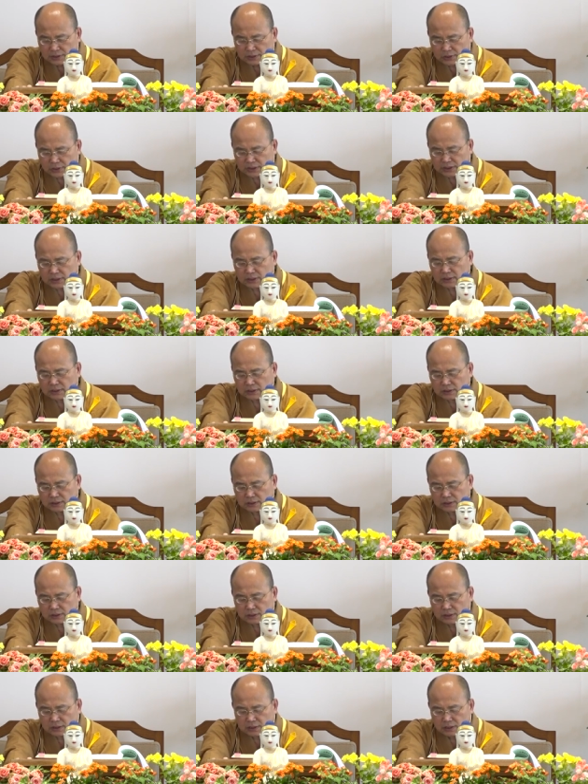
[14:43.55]
这
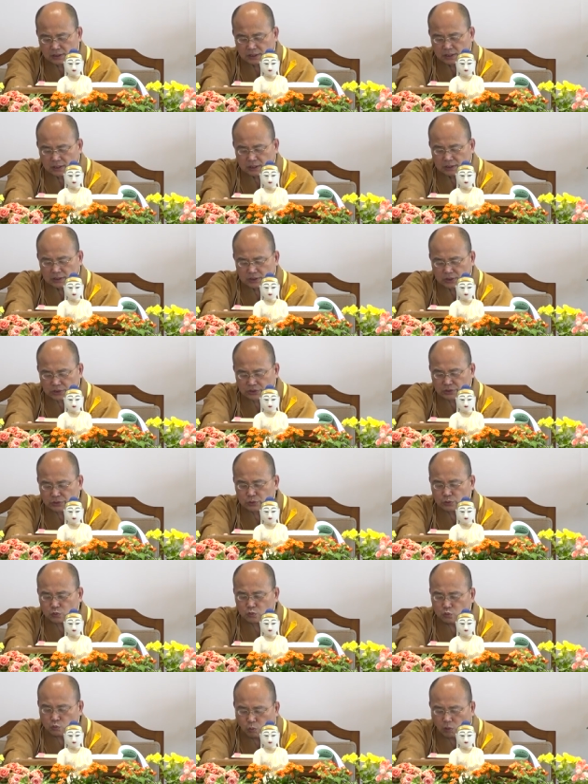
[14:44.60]
是
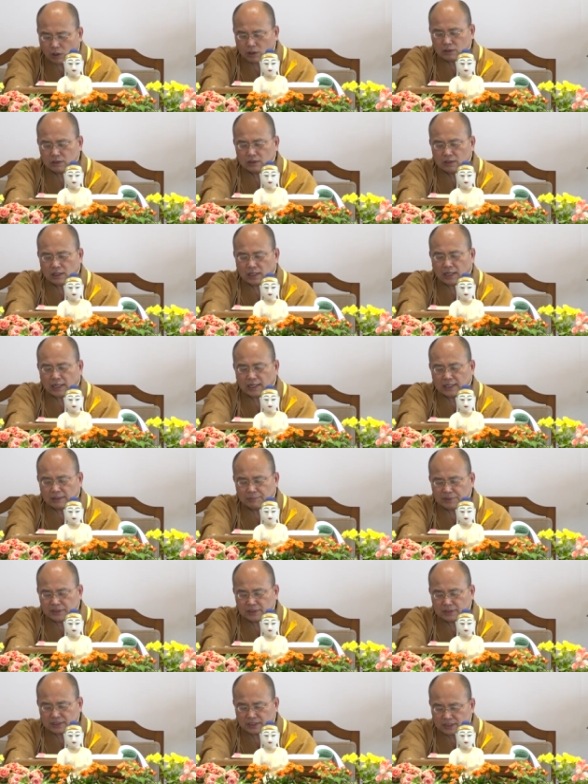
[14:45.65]
于无我啊，那
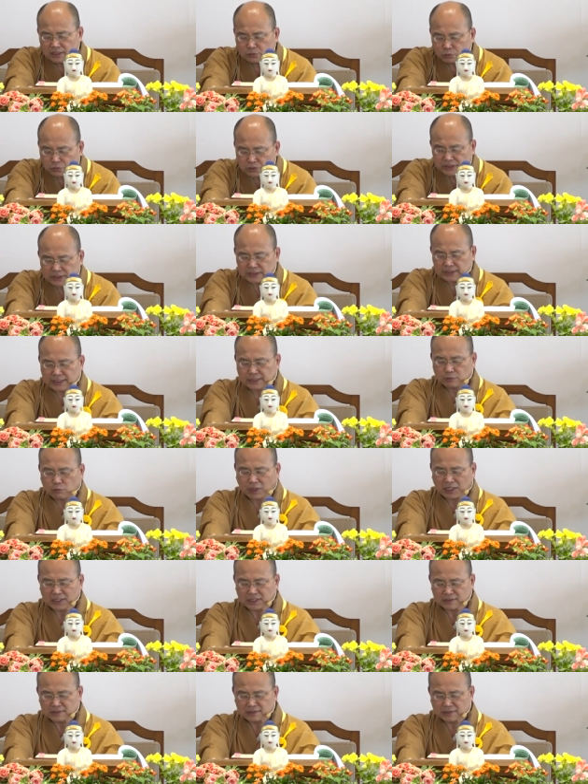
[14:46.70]
么得如实正
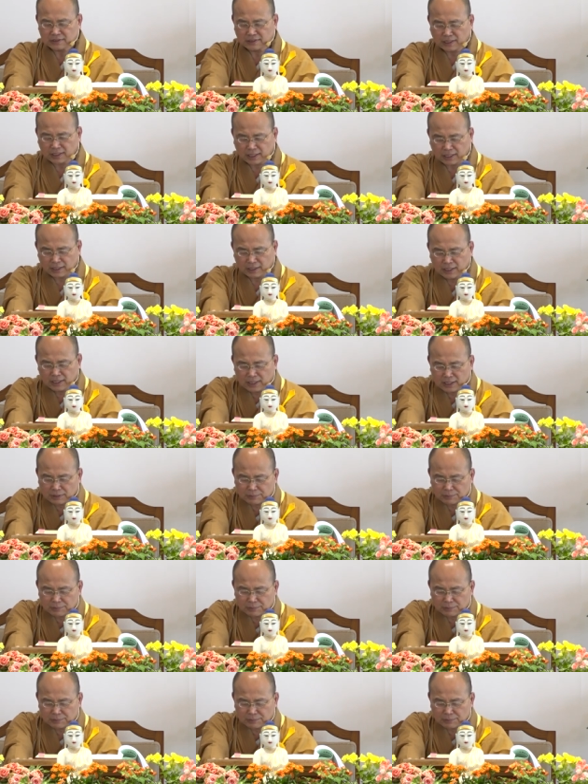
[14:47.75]
观啊，